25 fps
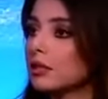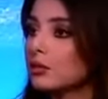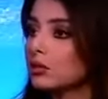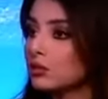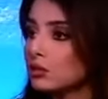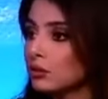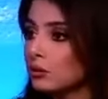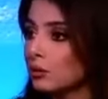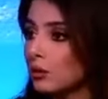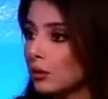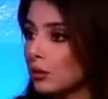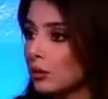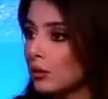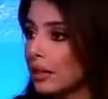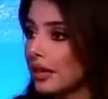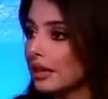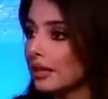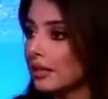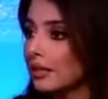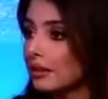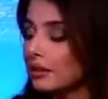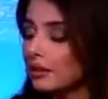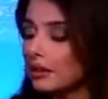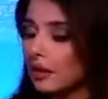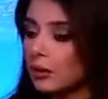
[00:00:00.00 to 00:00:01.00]
اسمه
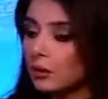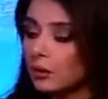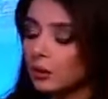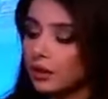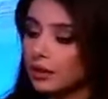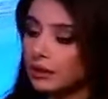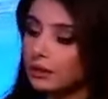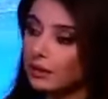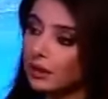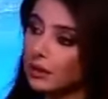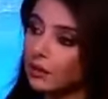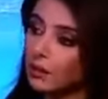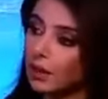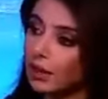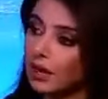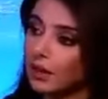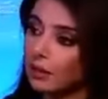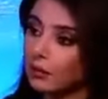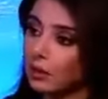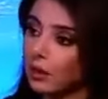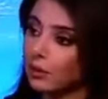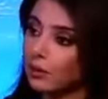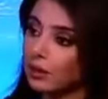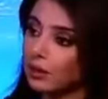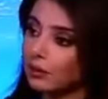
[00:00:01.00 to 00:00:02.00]
اكيد ضوى الضوء
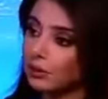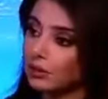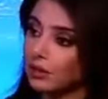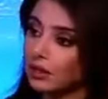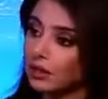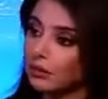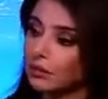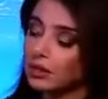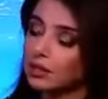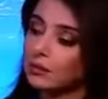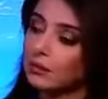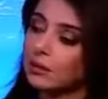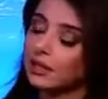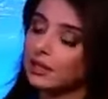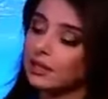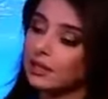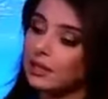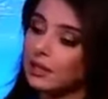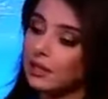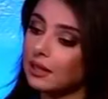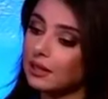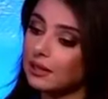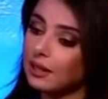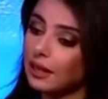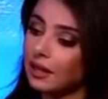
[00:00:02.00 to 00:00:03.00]
على موهبتي بس
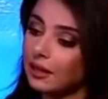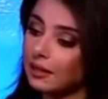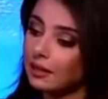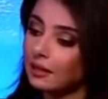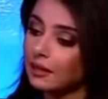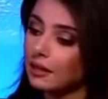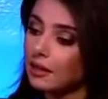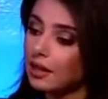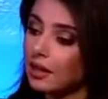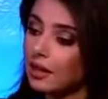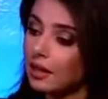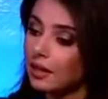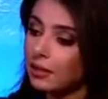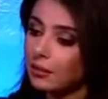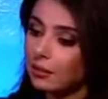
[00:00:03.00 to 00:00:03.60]
بالنهايه انا